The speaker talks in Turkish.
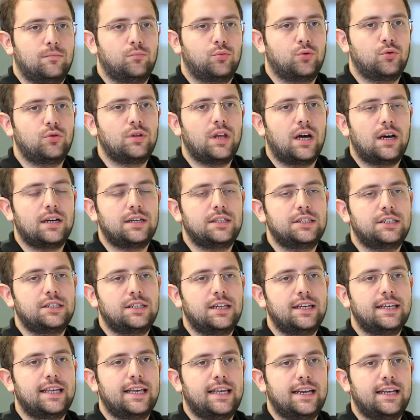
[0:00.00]
Bunun
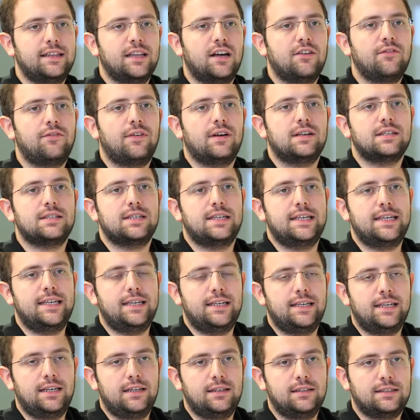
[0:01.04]
haricinde gereğinden fazla
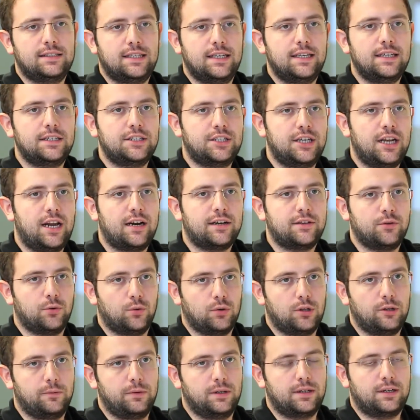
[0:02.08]
ilgili seyirciler de
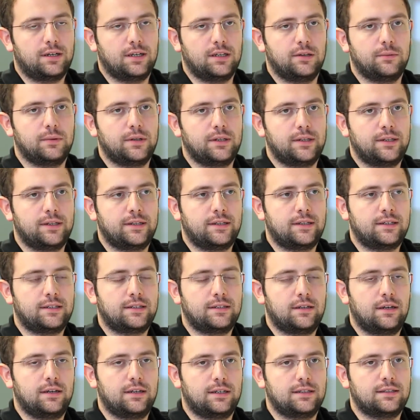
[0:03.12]
olabilir kalabalığın
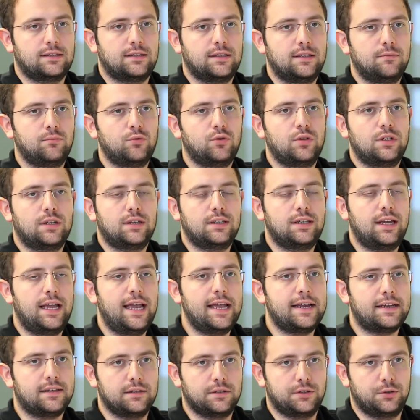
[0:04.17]
arasında. Bunlara da
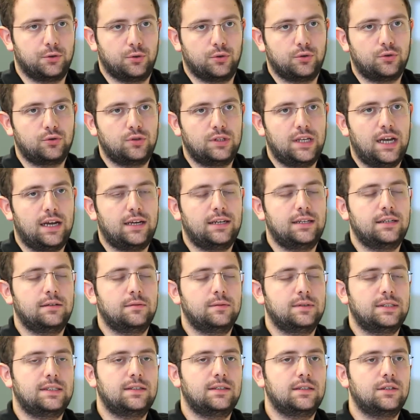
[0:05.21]
hacker diyoruz.
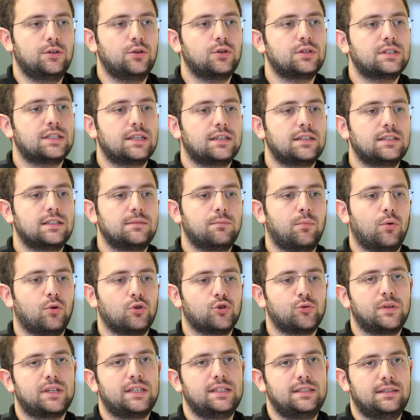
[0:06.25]
Yani sizin gösterinizi
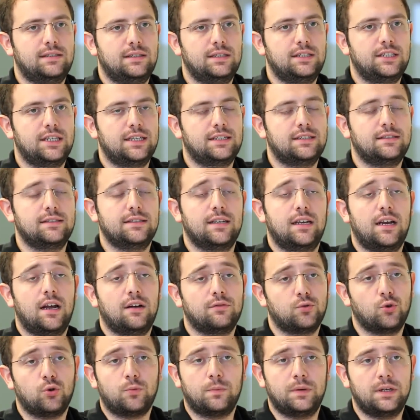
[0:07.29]
bozmak isteyecek, size
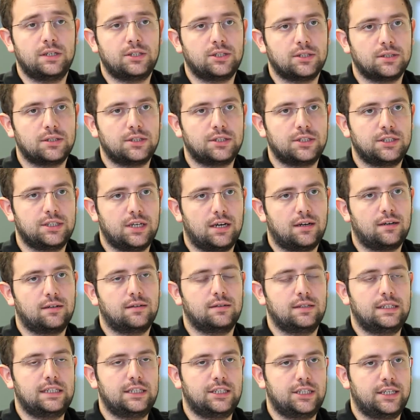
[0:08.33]
laf sokmaya çalışacak
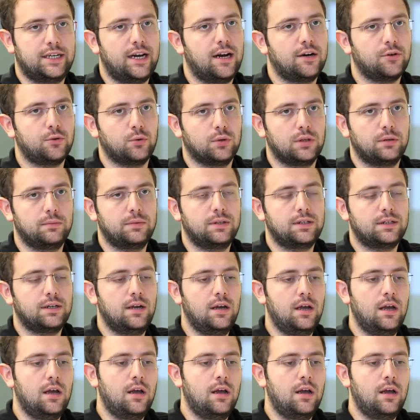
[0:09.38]
kişiler de olabilir.